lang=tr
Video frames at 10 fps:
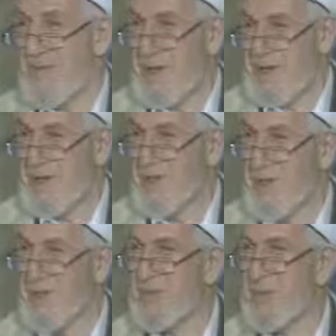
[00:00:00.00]

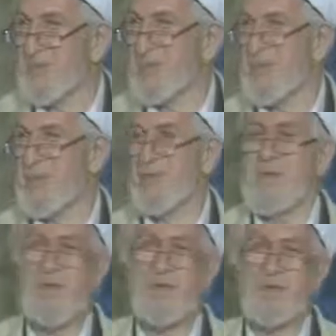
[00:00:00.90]
Anlaşmayı da bozuyor.
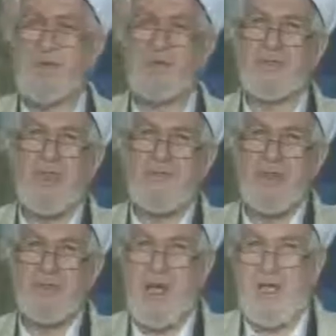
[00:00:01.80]
Öbür
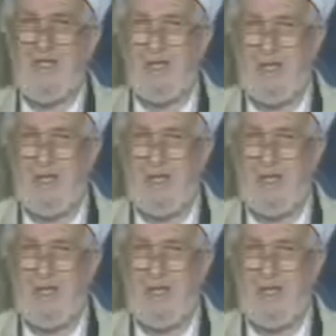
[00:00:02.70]
taraftan cazip bir